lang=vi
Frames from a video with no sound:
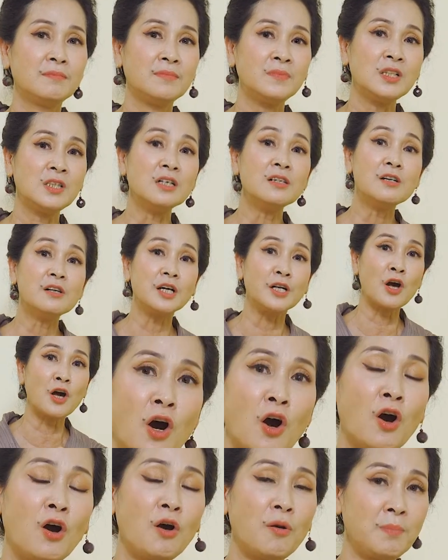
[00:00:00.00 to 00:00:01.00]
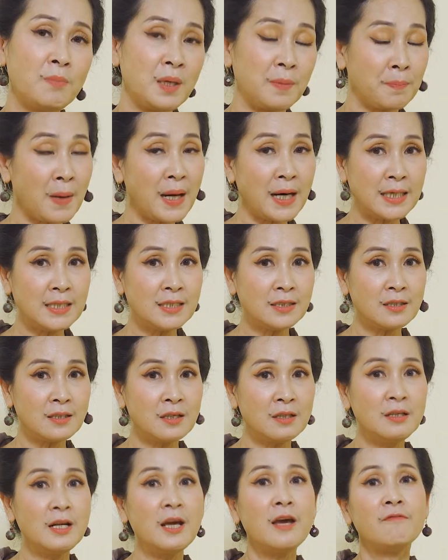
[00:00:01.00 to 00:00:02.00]
những người đó bị
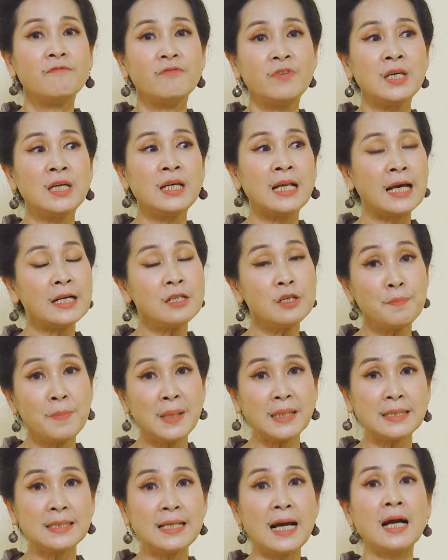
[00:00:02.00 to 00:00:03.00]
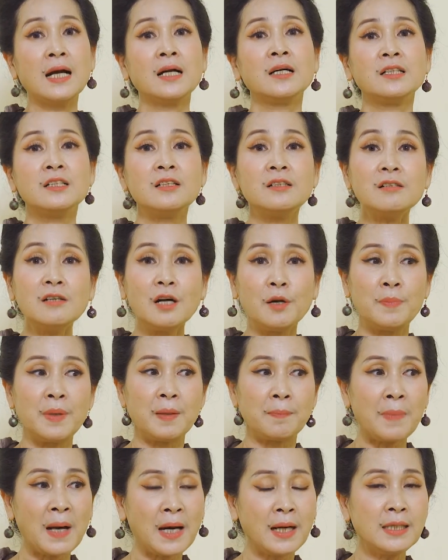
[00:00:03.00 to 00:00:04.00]
Parkinson vì Lan Hương biết rằng những người bị
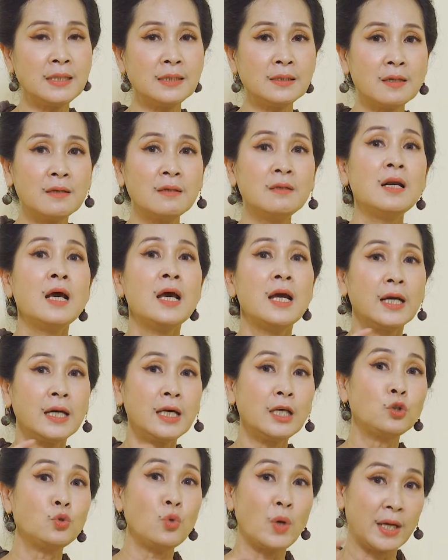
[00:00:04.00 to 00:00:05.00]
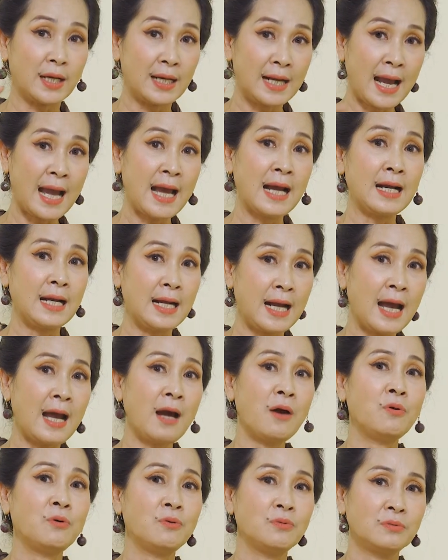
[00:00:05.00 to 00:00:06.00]
Parkinson khi tuổi càng
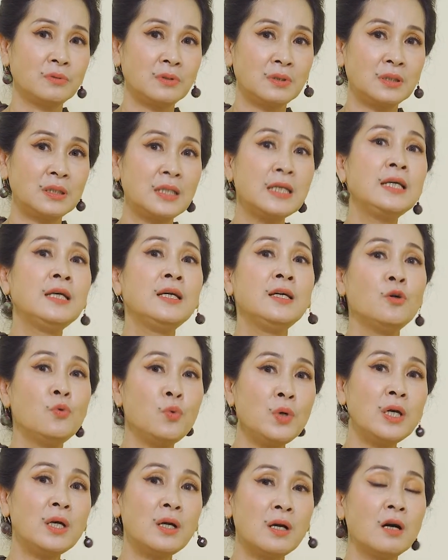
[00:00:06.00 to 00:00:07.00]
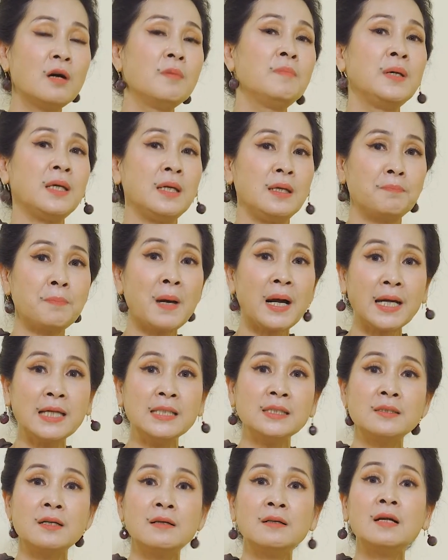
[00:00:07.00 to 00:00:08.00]
cao thì nguy cơ bị
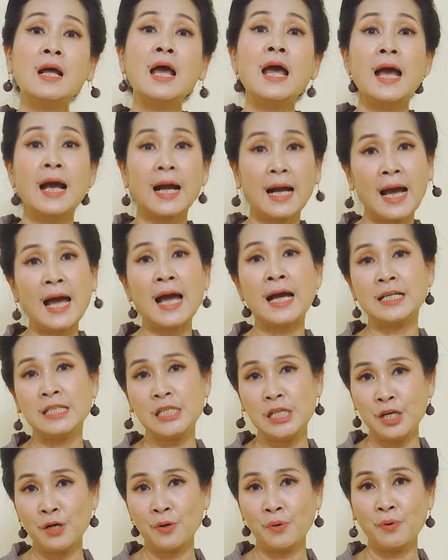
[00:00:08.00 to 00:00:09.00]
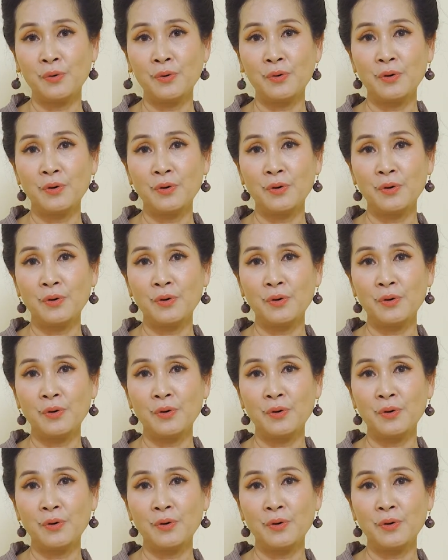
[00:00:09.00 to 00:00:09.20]
Parkinson càng nhiều.